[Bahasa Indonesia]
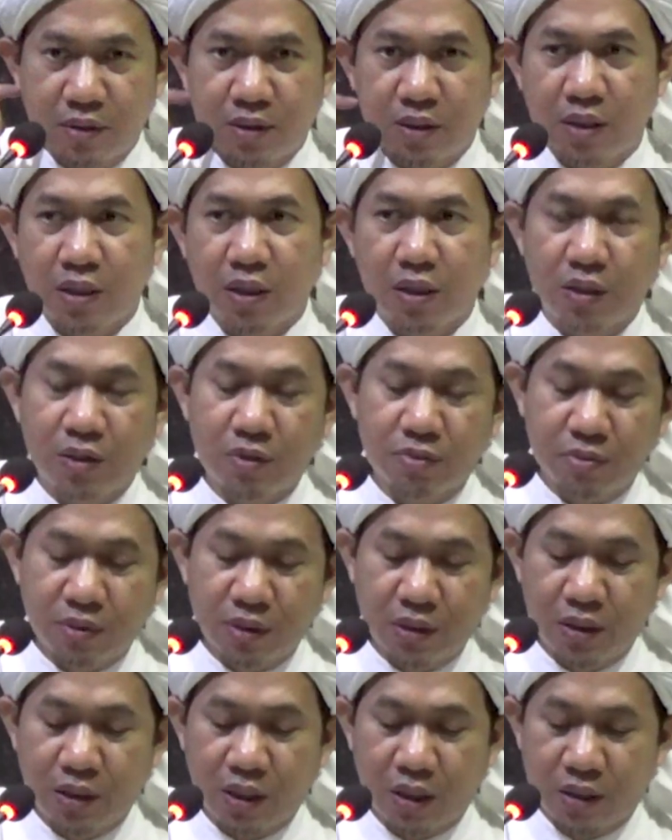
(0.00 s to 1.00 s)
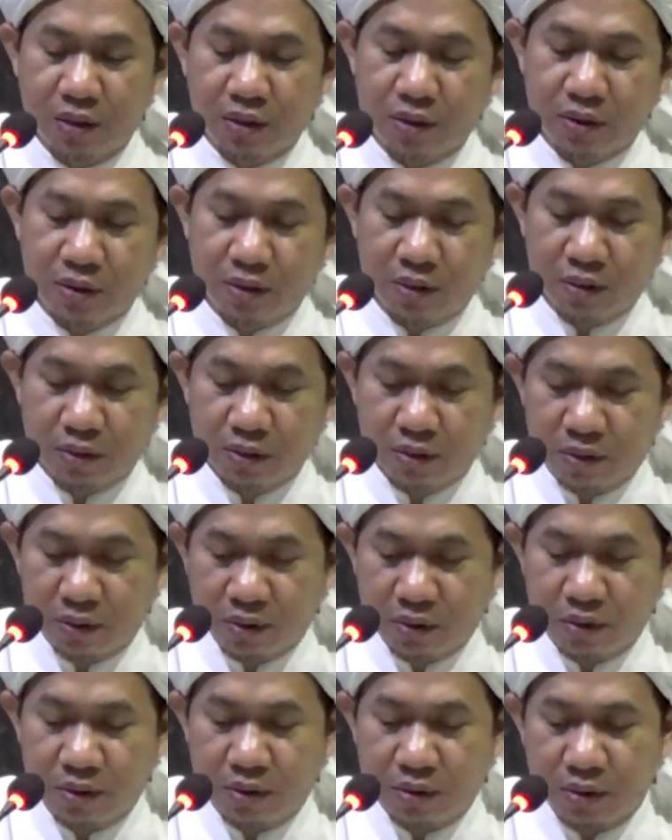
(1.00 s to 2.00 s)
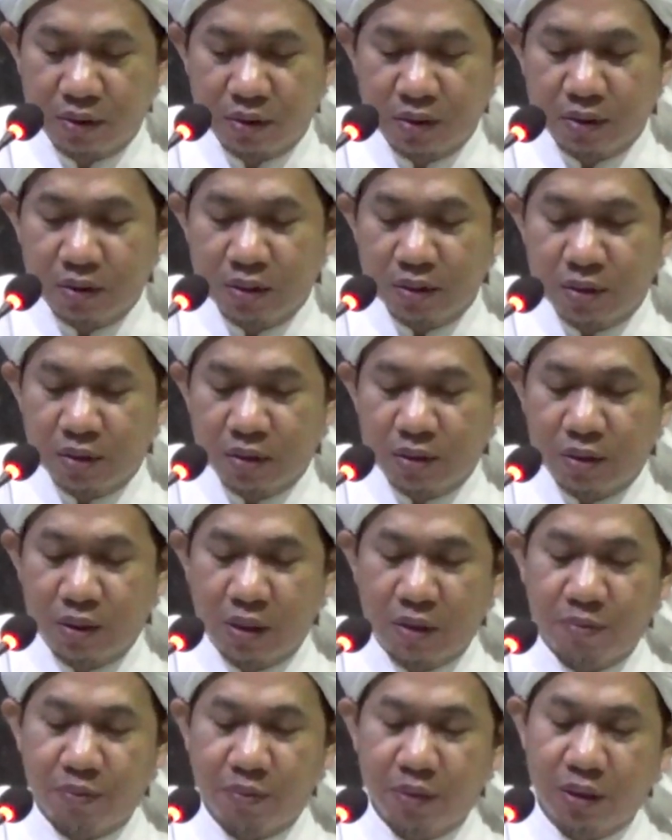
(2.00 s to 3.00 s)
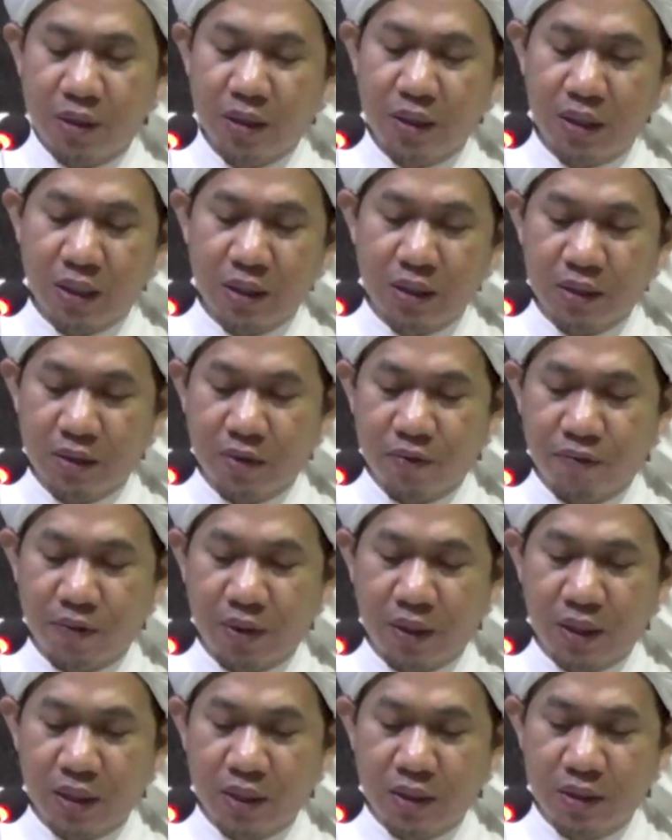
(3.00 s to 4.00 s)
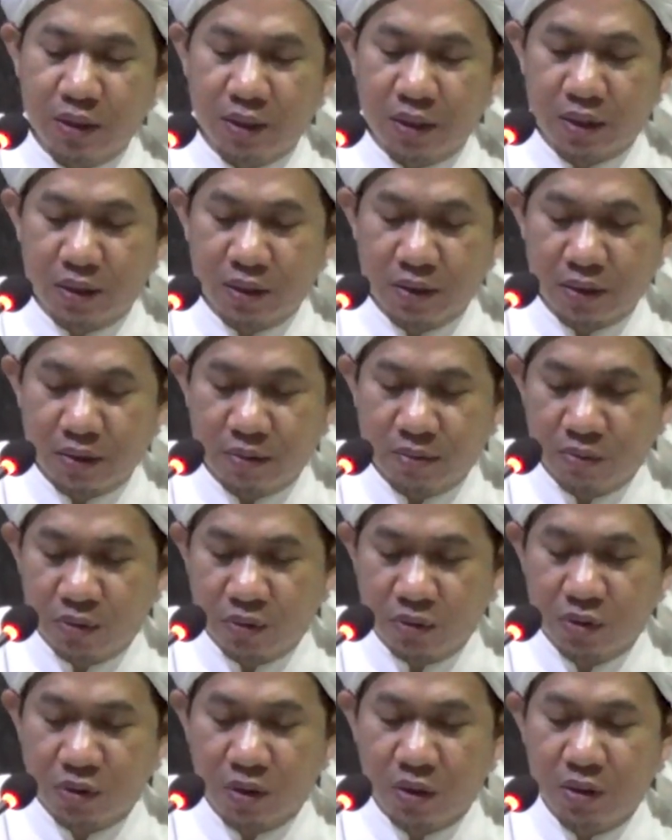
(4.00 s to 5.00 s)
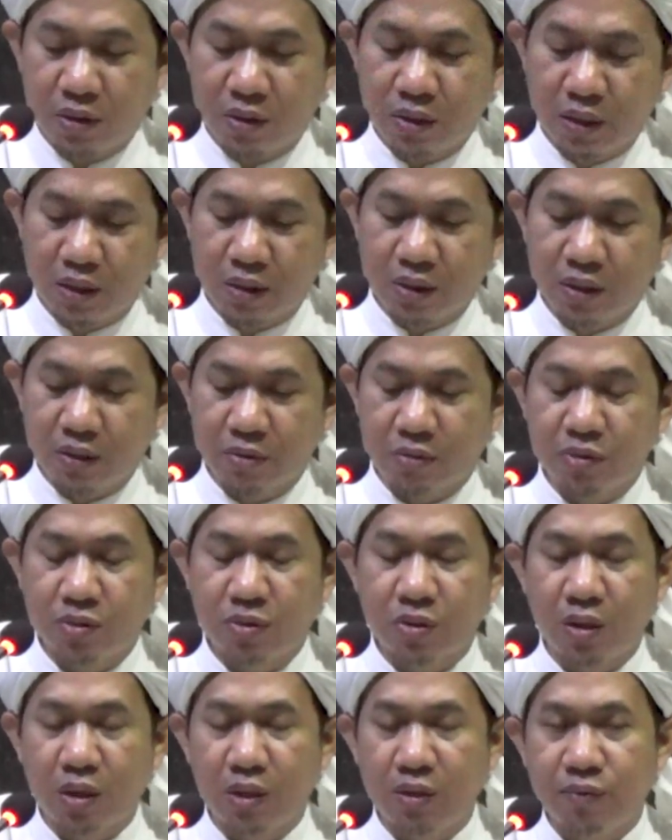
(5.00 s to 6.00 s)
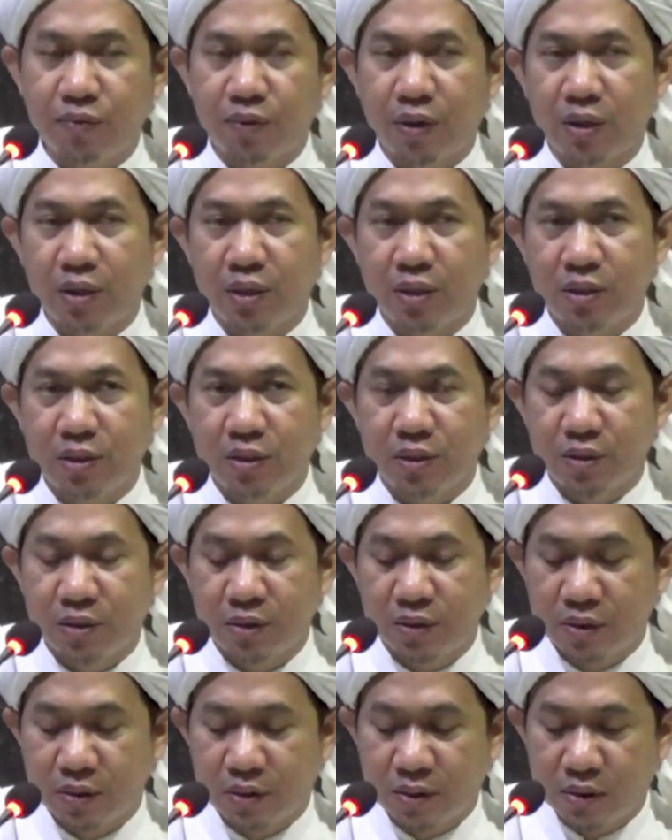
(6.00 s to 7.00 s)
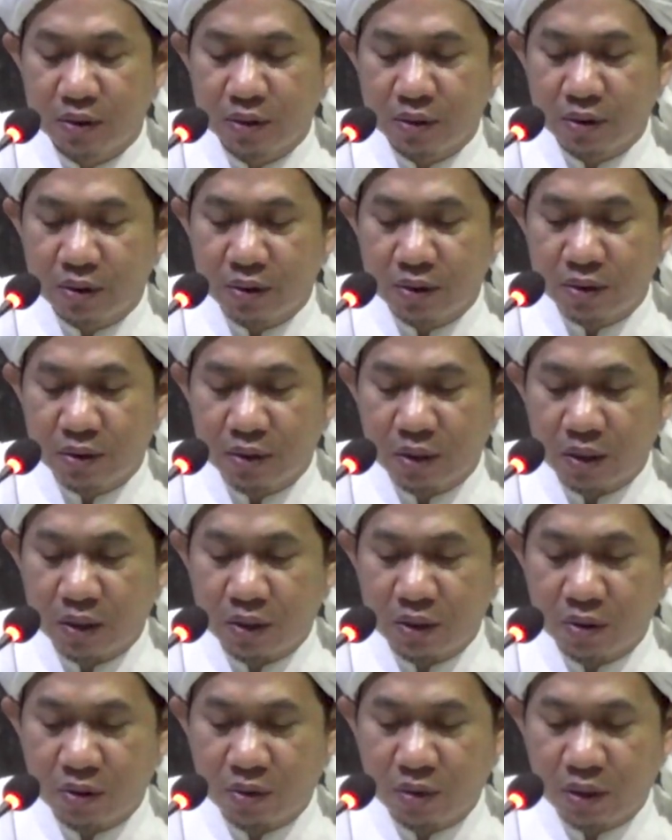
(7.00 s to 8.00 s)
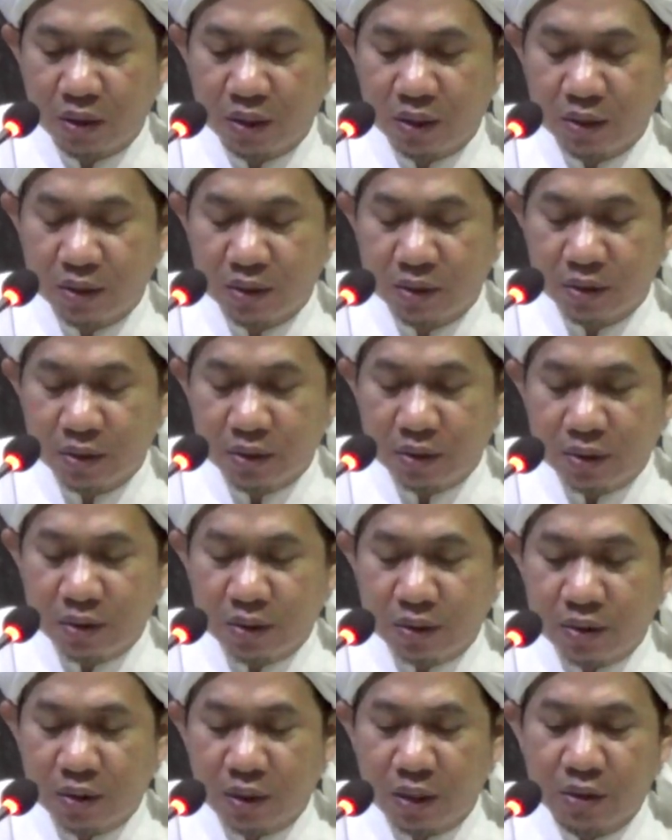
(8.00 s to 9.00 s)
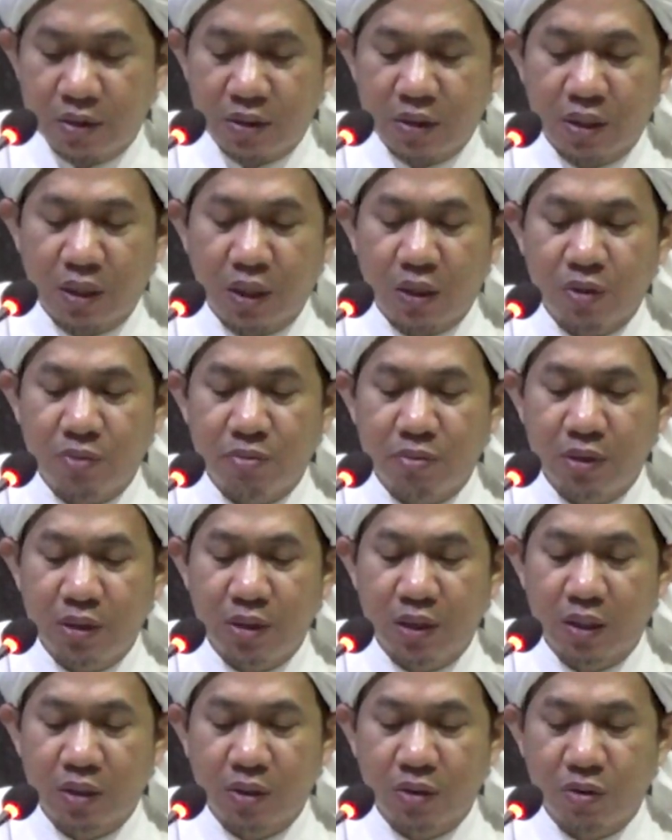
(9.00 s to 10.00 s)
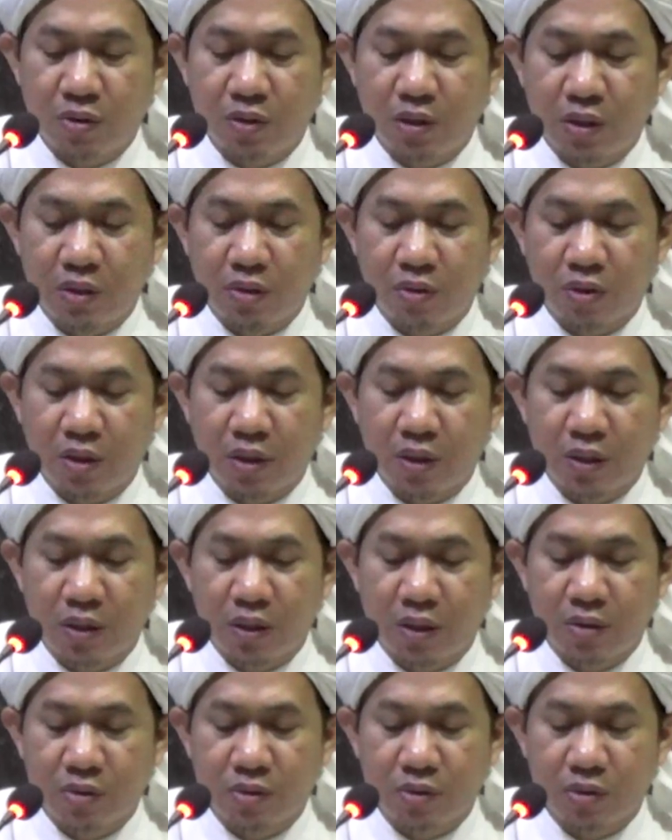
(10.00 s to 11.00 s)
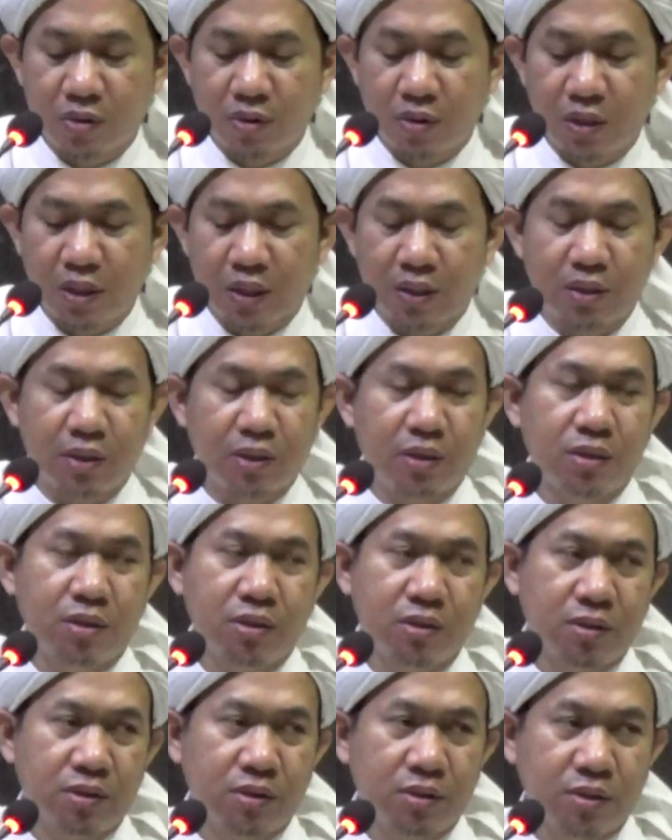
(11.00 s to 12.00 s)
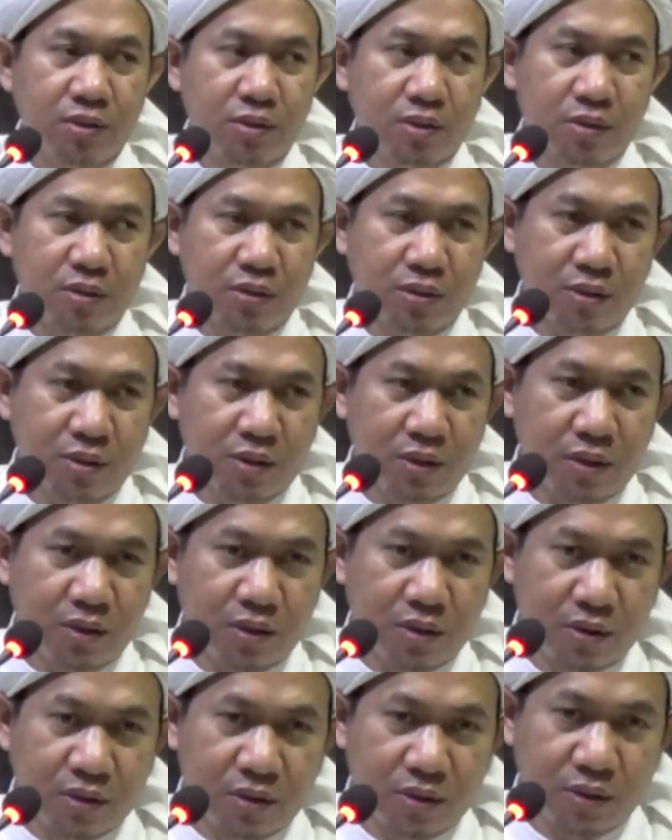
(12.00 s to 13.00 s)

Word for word: jikalau melihat Siapa yang lihat nih fa'ilnya? Musallin, ya, musallin fail dari ro'a dan jika jikalau melihat oleh orang yang sholat ya.